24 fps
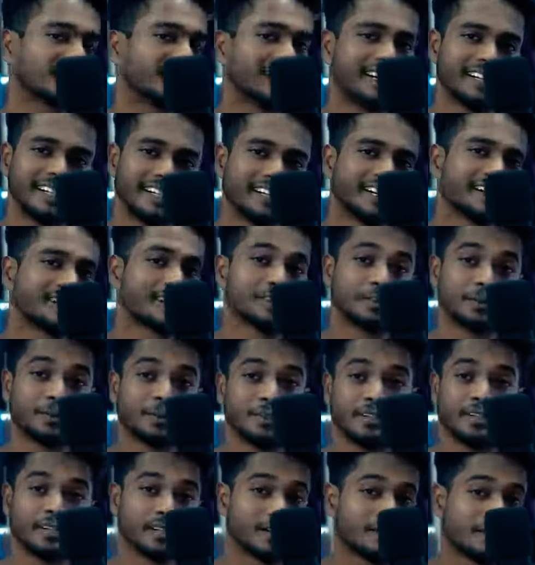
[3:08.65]
তাহলে এটাকে কি
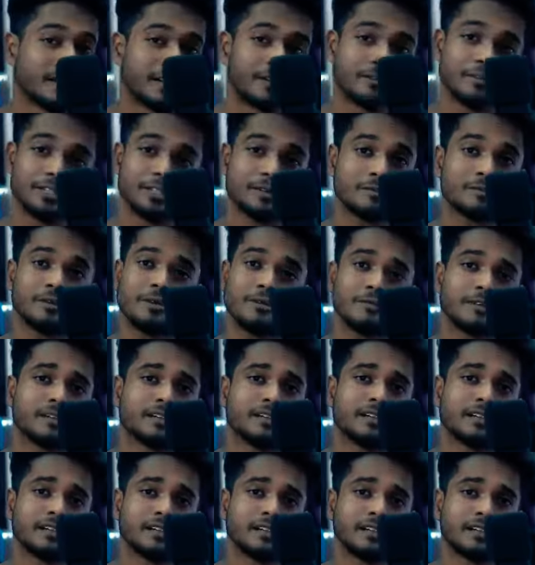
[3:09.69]
সত্যিকারের ভালোবাসা
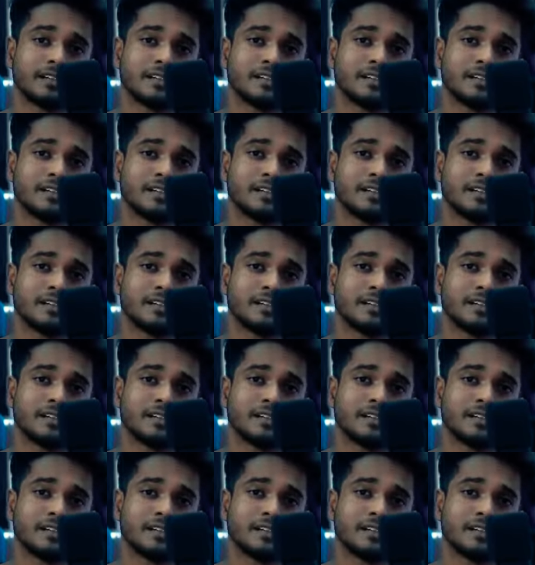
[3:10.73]
বলবে না